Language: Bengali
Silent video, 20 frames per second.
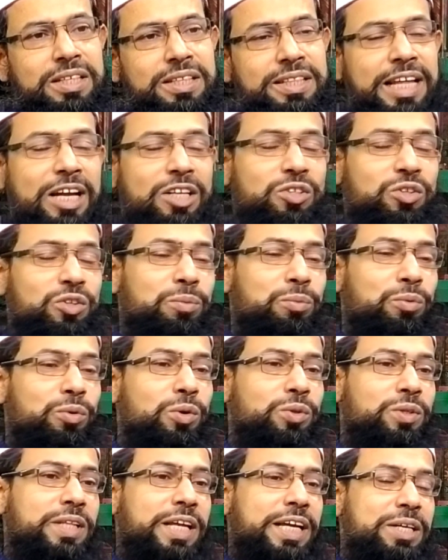তার জন্য
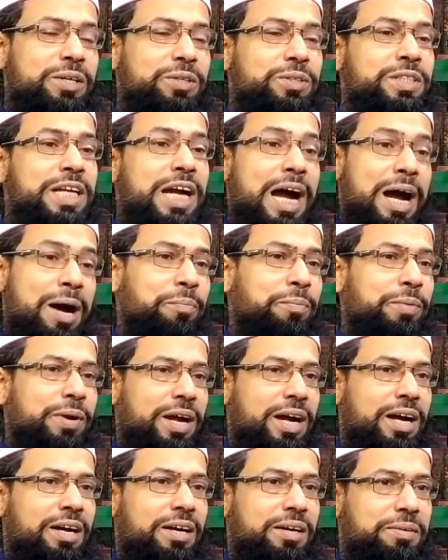মূলত দায়ী হচ্ছে আমরা